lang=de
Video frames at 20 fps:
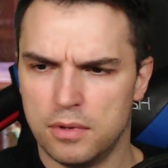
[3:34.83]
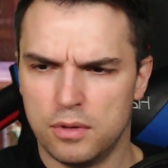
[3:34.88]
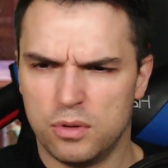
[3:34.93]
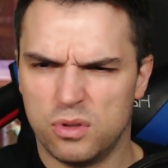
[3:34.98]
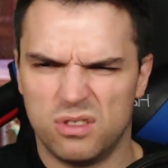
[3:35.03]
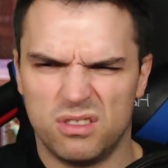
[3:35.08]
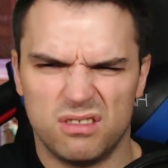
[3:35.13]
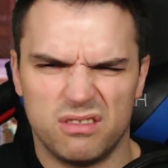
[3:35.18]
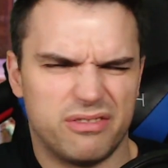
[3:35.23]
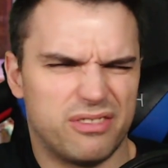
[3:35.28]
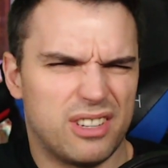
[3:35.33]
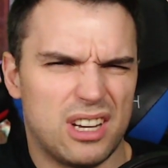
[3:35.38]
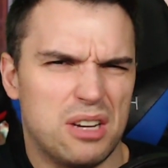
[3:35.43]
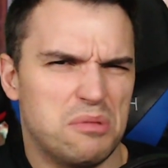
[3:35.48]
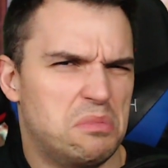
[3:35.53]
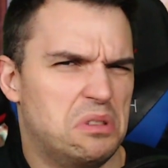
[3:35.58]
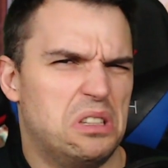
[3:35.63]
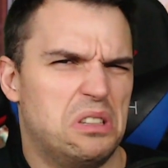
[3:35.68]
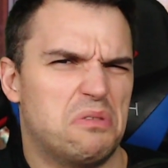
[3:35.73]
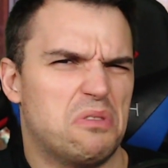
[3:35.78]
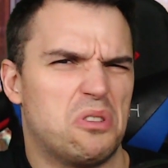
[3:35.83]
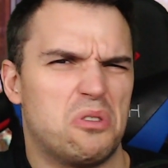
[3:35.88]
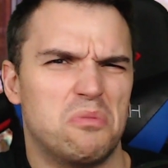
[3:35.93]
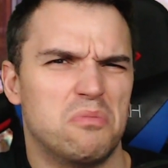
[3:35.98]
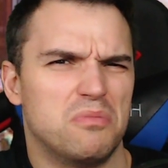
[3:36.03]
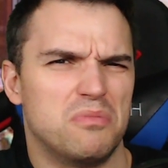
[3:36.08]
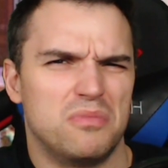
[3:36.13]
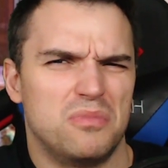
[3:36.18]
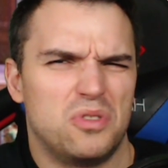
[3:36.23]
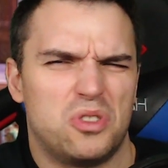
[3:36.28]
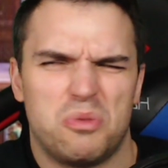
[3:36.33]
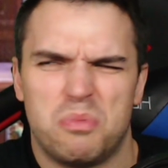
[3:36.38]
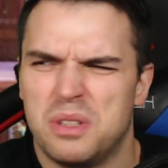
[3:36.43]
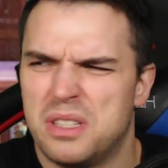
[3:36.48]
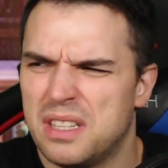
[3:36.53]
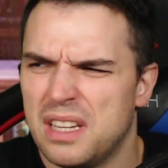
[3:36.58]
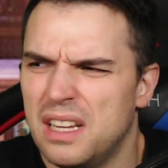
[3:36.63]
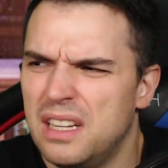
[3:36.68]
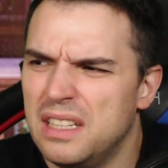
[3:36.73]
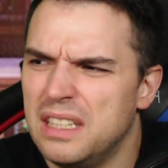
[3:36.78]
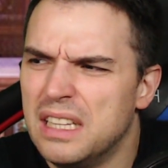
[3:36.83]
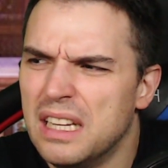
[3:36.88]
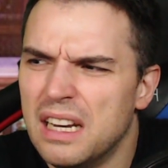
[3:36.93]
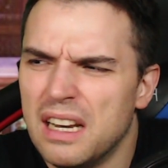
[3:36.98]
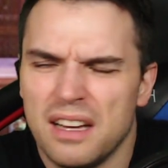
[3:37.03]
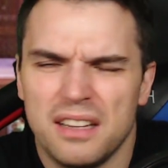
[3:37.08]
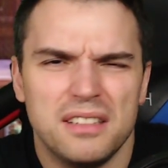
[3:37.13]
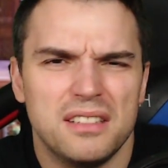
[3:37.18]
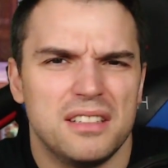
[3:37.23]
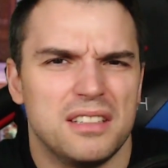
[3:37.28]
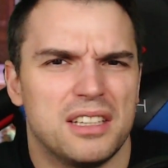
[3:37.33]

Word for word: Und frag mich nicht, warum speziell Irland,